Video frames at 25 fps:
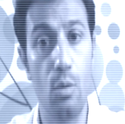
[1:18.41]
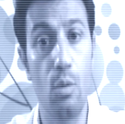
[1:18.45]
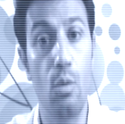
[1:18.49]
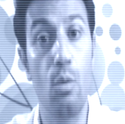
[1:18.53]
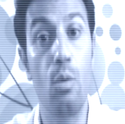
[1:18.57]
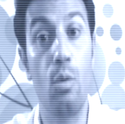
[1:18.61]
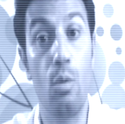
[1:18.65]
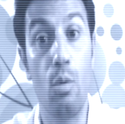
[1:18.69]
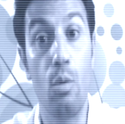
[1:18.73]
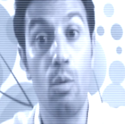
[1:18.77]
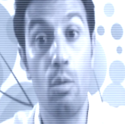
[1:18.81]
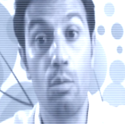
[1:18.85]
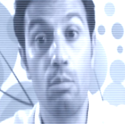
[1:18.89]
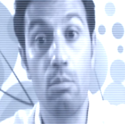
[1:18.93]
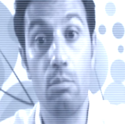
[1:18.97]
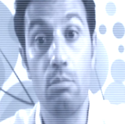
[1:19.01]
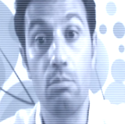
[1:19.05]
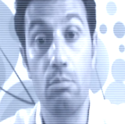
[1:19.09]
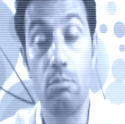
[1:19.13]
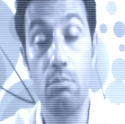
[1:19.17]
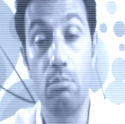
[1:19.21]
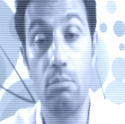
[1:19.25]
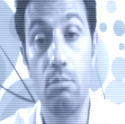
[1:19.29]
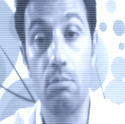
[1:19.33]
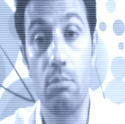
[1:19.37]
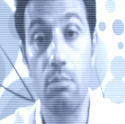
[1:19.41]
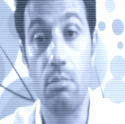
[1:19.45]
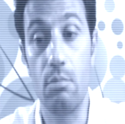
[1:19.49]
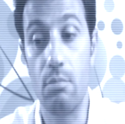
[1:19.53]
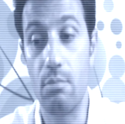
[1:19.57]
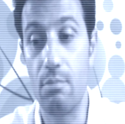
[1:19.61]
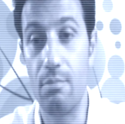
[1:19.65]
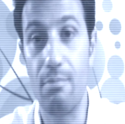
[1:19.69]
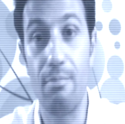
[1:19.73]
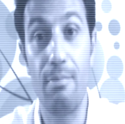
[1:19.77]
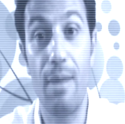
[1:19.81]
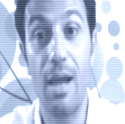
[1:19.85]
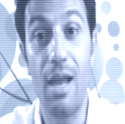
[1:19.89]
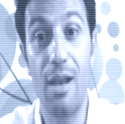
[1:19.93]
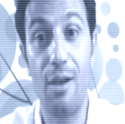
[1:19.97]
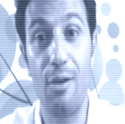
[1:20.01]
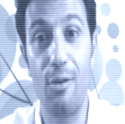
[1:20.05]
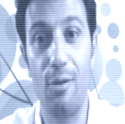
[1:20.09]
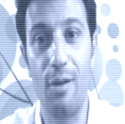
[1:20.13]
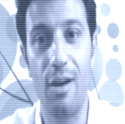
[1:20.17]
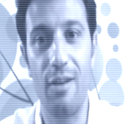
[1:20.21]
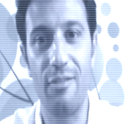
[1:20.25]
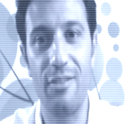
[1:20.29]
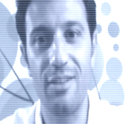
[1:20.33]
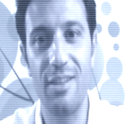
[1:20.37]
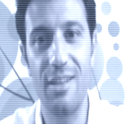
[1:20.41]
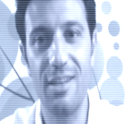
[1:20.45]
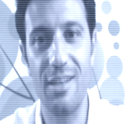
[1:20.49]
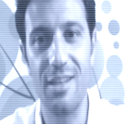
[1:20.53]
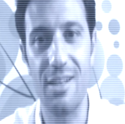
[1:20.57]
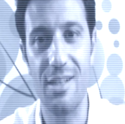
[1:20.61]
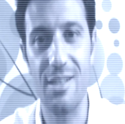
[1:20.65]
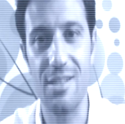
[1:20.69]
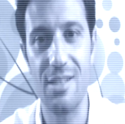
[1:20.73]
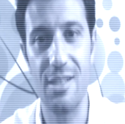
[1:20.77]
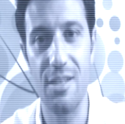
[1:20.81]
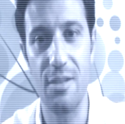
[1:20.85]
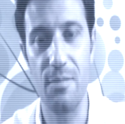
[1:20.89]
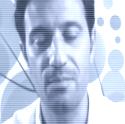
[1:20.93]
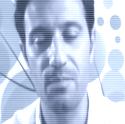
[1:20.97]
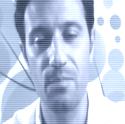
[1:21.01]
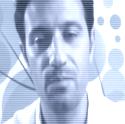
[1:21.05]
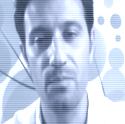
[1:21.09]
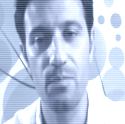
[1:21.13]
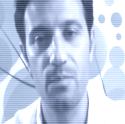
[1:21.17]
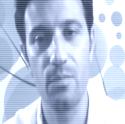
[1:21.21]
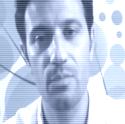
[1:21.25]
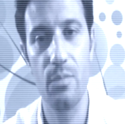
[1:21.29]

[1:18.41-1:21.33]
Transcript: o bello a vedersi?